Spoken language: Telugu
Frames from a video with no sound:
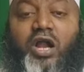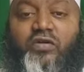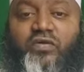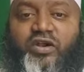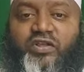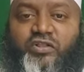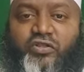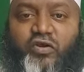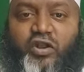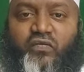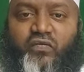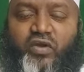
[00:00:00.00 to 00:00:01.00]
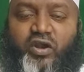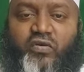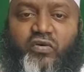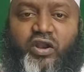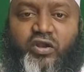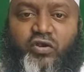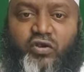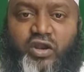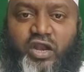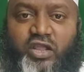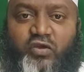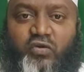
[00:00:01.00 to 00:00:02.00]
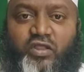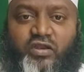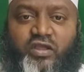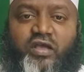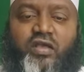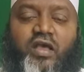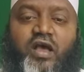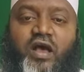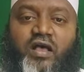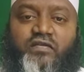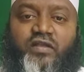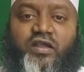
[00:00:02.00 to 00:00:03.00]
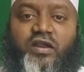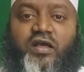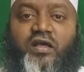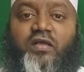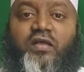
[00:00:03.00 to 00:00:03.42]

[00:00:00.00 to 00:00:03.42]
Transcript: అటువంటి ఇతరులు ఎవరిని కూడా ఇంట్లోకి రానియకూడదని అసలు ఇక్కడ